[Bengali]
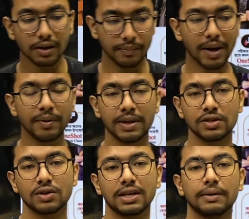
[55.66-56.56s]
প্রাইভেট ব্যাচে
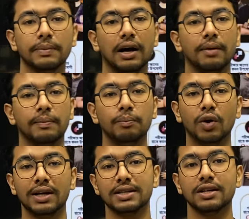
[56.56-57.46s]
হচ্ছে
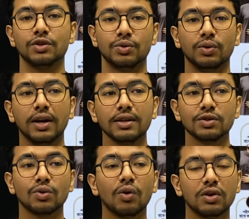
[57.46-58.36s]
মডেল টেস্ট নেওয়া শুরু করে সো
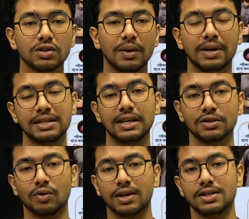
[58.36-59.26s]
তখন আসলে আমাকে জিজ্ঞেস
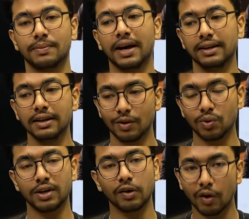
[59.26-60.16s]
করে যে ভাই
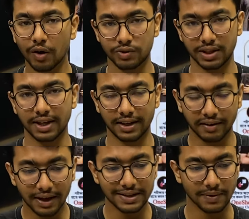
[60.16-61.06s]
কোনটা করা উচিত আর কি
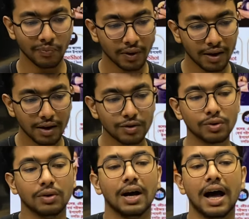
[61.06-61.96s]
ঠিক আছে সো
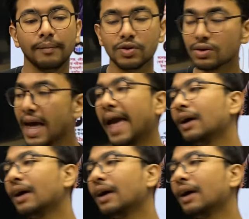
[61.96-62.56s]
আমি যদি এক